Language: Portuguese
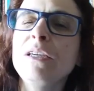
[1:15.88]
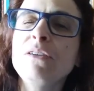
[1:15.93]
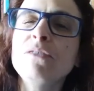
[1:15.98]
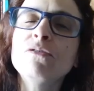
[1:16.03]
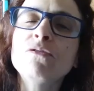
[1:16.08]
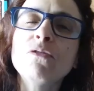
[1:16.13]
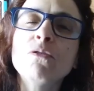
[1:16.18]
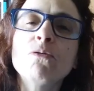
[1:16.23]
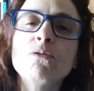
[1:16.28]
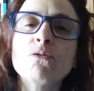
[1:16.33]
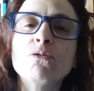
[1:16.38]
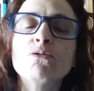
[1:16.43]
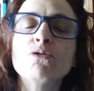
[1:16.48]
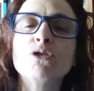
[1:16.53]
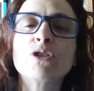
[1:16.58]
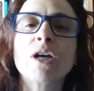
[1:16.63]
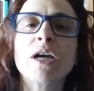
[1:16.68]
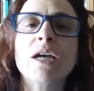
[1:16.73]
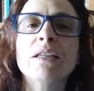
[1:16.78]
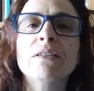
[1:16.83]
e vou
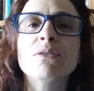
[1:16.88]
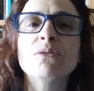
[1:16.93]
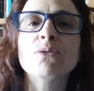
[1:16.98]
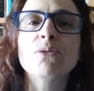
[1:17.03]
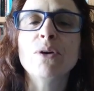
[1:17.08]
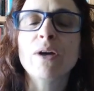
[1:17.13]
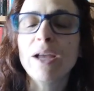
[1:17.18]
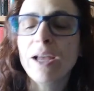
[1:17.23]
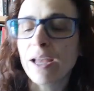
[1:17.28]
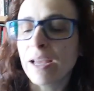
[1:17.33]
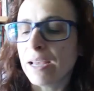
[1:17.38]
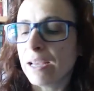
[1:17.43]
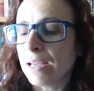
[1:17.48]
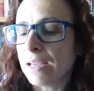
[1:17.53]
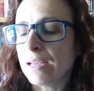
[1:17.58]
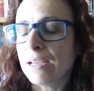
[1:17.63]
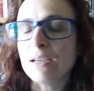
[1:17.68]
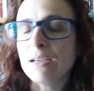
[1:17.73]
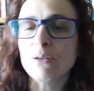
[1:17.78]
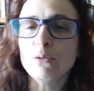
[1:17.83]
cuscando
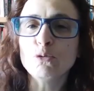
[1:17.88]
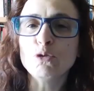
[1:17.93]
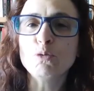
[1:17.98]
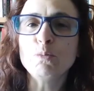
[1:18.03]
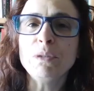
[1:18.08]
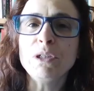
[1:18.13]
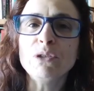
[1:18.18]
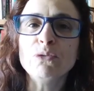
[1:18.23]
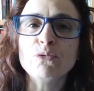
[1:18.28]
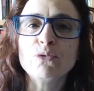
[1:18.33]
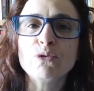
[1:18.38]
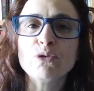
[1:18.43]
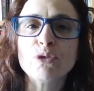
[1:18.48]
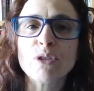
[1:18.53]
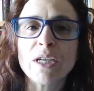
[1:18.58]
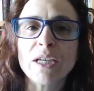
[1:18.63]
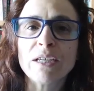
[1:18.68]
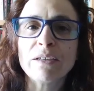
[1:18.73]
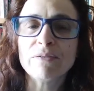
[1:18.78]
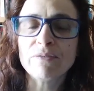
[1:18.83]
uh, os minutos
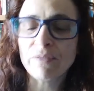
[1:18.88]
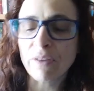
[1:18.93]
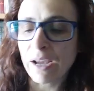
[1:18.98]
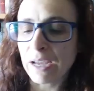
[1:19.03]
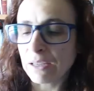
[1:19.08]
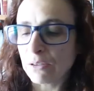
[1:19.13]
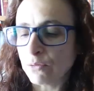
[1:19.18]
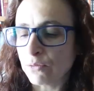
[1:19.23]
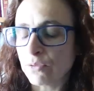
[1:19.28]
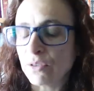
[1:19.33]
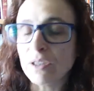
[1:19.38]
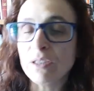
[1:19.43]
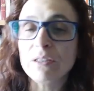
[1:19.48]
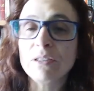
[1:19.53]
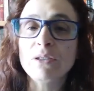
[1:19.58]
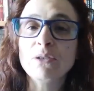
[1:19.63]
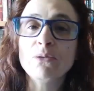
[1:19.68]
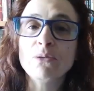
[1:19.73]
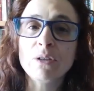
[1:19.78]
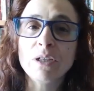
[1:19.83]
em que vai o
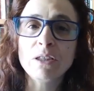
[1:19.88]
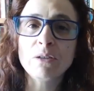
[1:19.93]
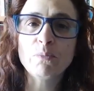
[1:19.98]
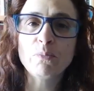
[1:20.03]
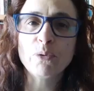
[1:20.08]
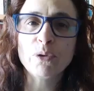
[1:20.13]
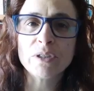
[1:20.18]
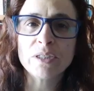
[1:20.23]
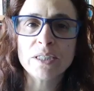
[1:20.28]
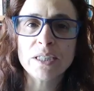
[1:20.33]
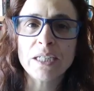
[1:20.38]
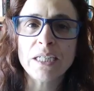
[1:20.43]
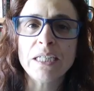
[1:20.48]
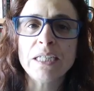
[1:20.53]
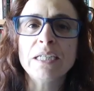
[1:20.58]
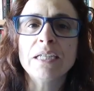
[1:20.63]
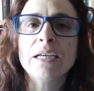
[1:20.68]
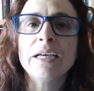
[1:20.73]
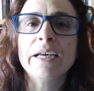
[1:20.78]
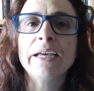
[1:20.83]
vídeo e depois
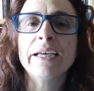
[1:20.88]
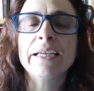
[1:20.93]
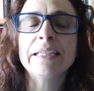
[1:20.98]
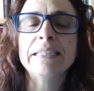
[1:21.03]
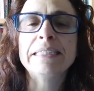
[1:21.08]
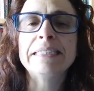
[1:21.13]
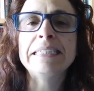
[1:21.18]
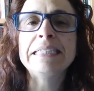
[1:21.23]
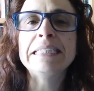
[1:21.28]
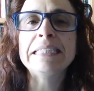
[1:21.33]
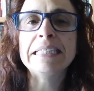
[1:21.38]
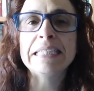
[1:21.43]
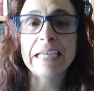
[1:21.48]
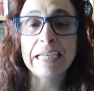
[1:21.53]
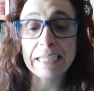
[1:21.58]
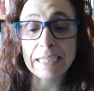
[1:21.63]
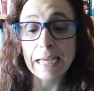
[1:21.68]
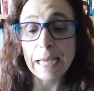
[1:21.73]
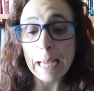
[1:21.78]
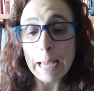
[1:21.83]
aí uh,
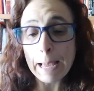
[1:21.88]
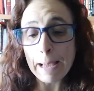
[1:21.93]
decidirei.